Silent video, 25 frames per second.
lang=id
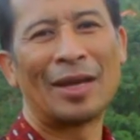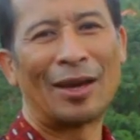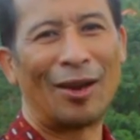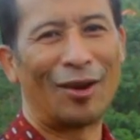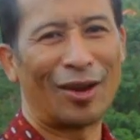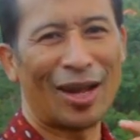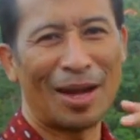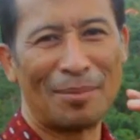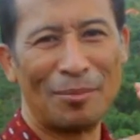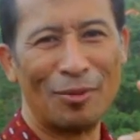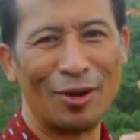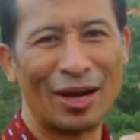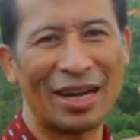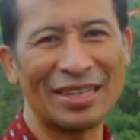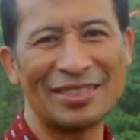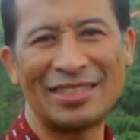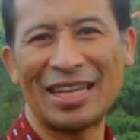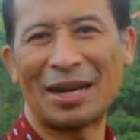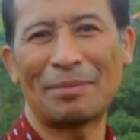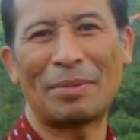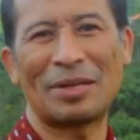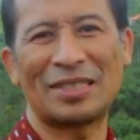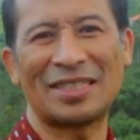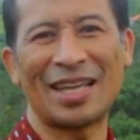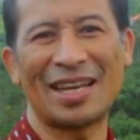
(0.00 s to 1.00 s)
Kalau kamu
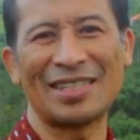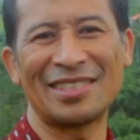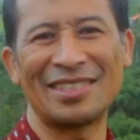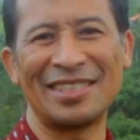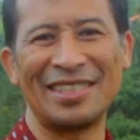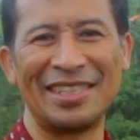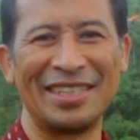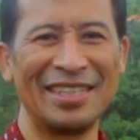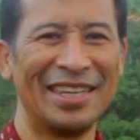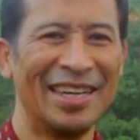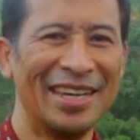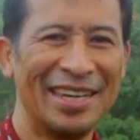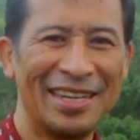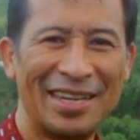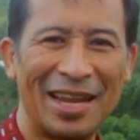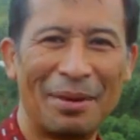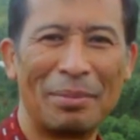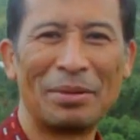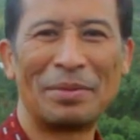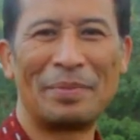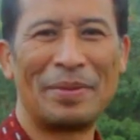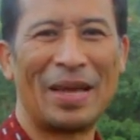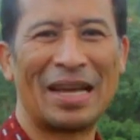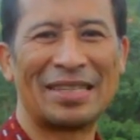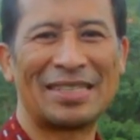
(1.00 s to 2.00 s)
kejar prestasi,
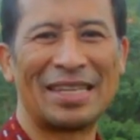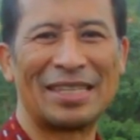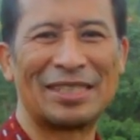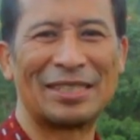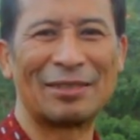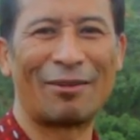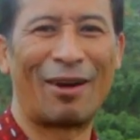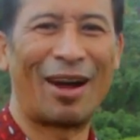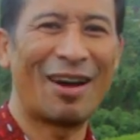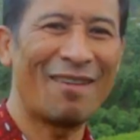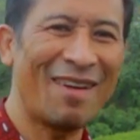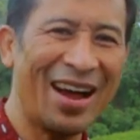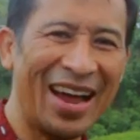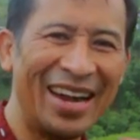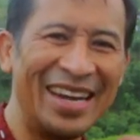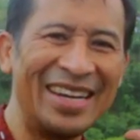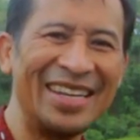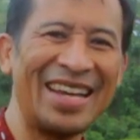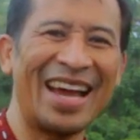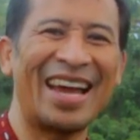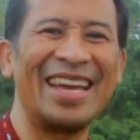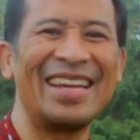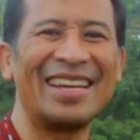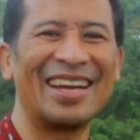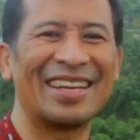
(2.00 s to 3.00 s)
dapat siswa. Wah,
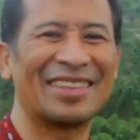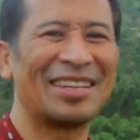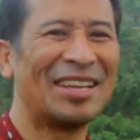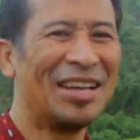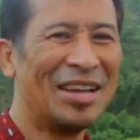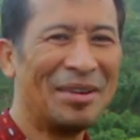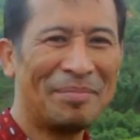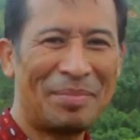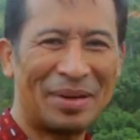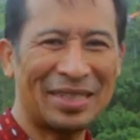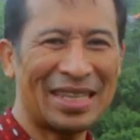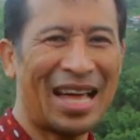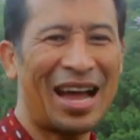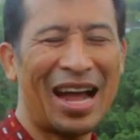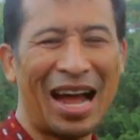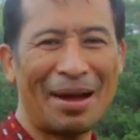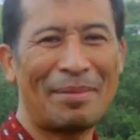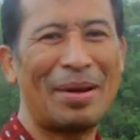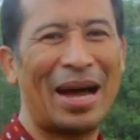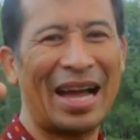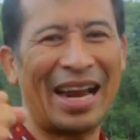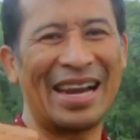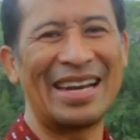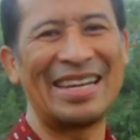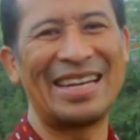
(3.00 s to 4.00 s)
dia ingat
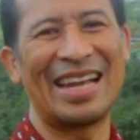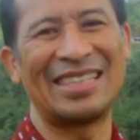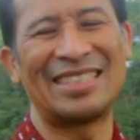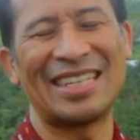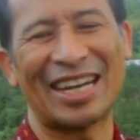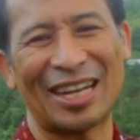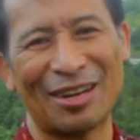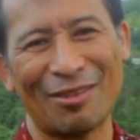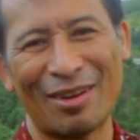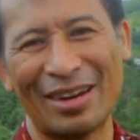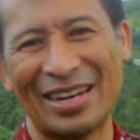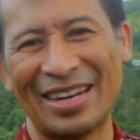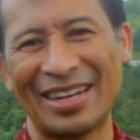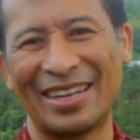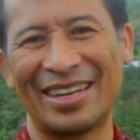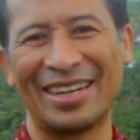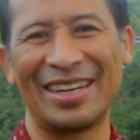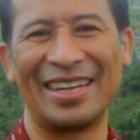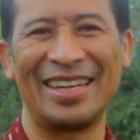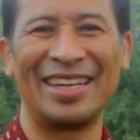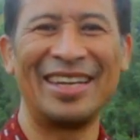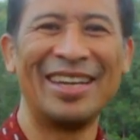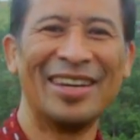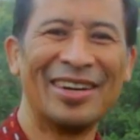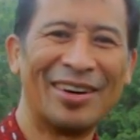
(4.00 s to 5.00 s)
pertama kali diajak ke luar
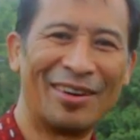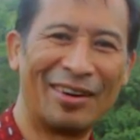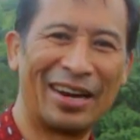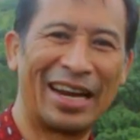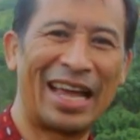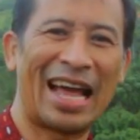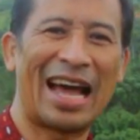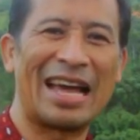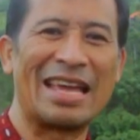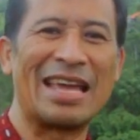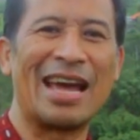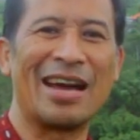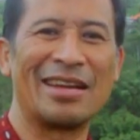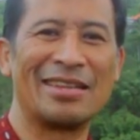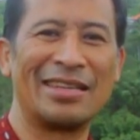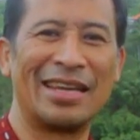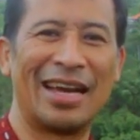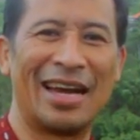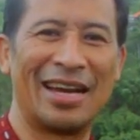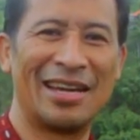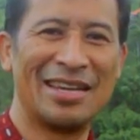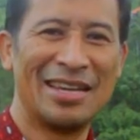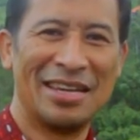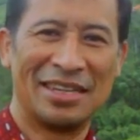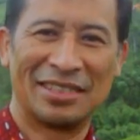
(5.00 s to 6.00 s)
negeri oleh
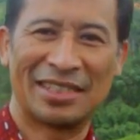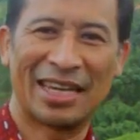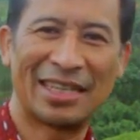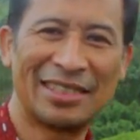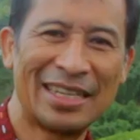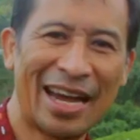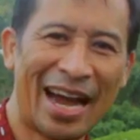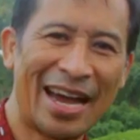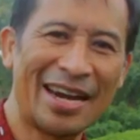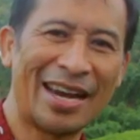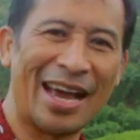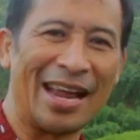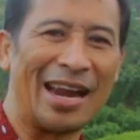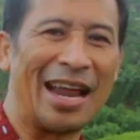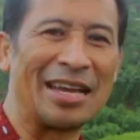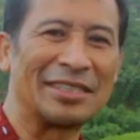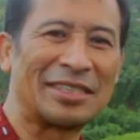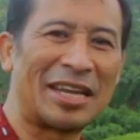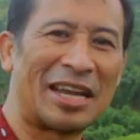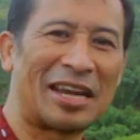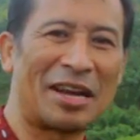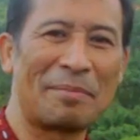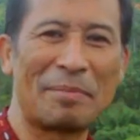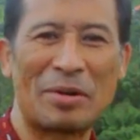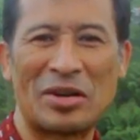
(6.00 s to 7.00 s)
ayahnya. Saya ajak anak-anak
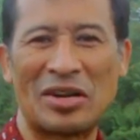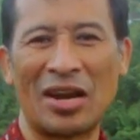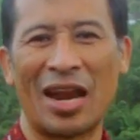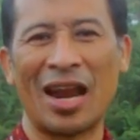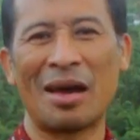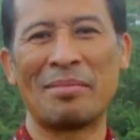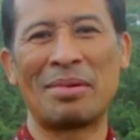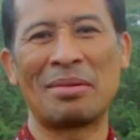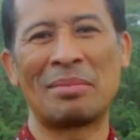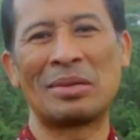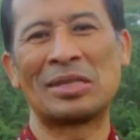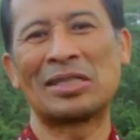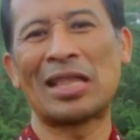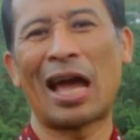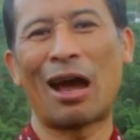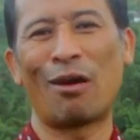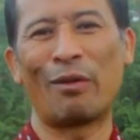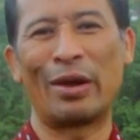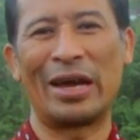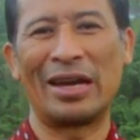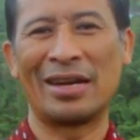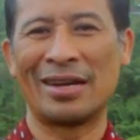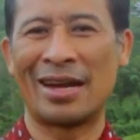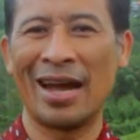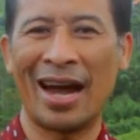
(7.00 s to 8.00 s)
saya ke pedalaman
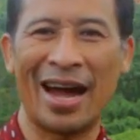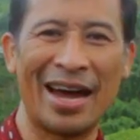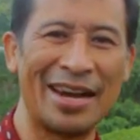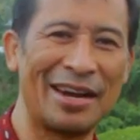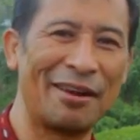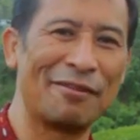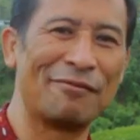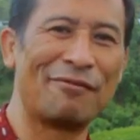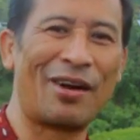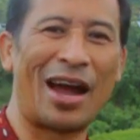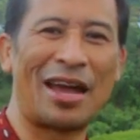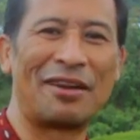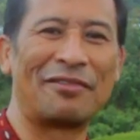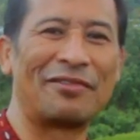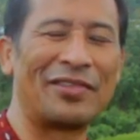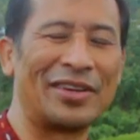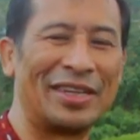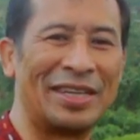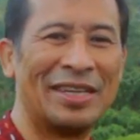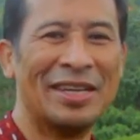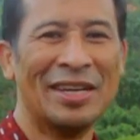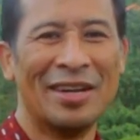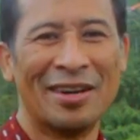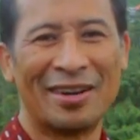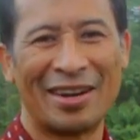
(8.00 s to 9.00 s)
Mentawai, nggak ada
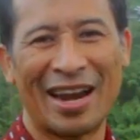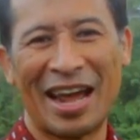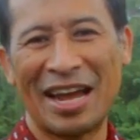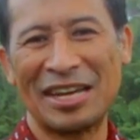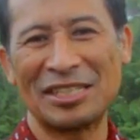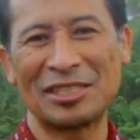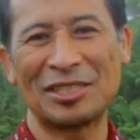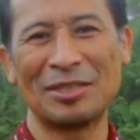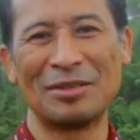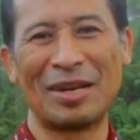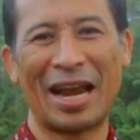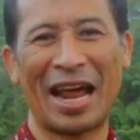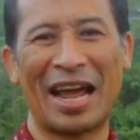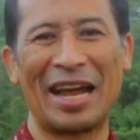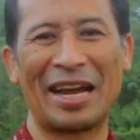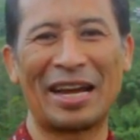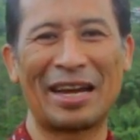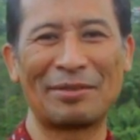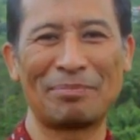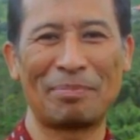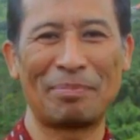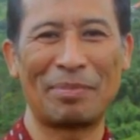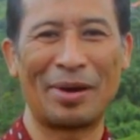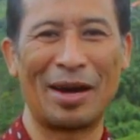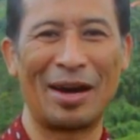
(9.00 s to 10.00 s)
wifi, naik naik
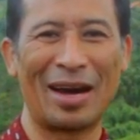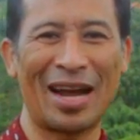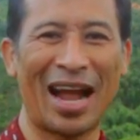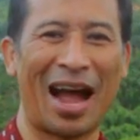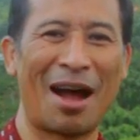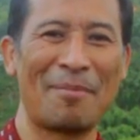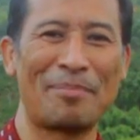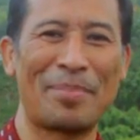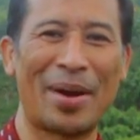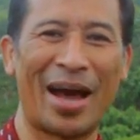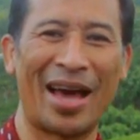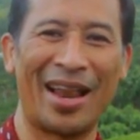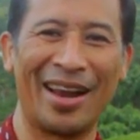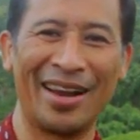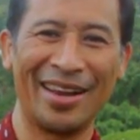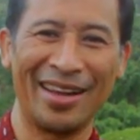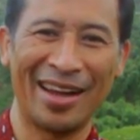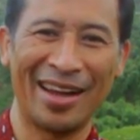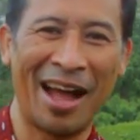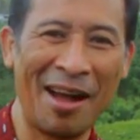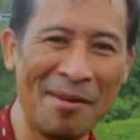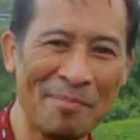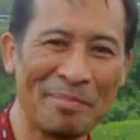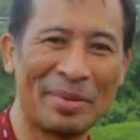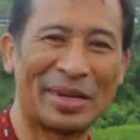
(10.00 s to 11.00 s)
eh, kapal
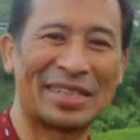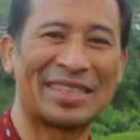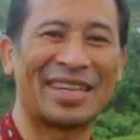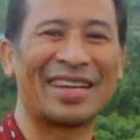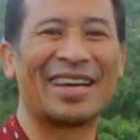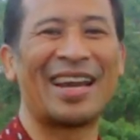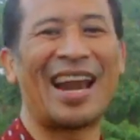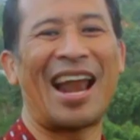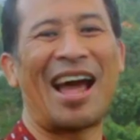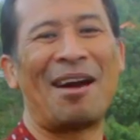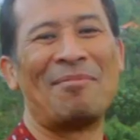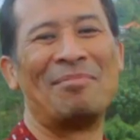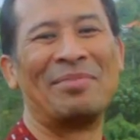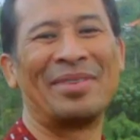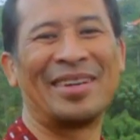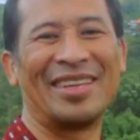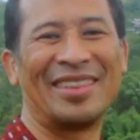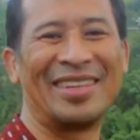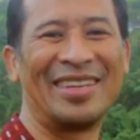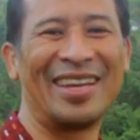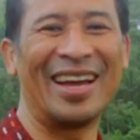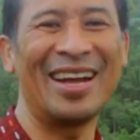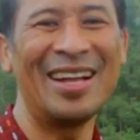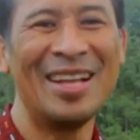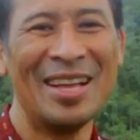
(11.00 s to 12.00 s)
hampir tenggelam
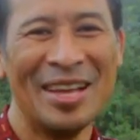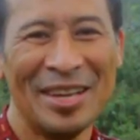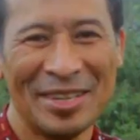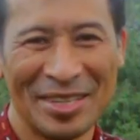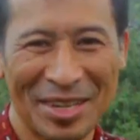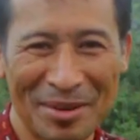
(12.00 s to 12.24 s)
gitu ya.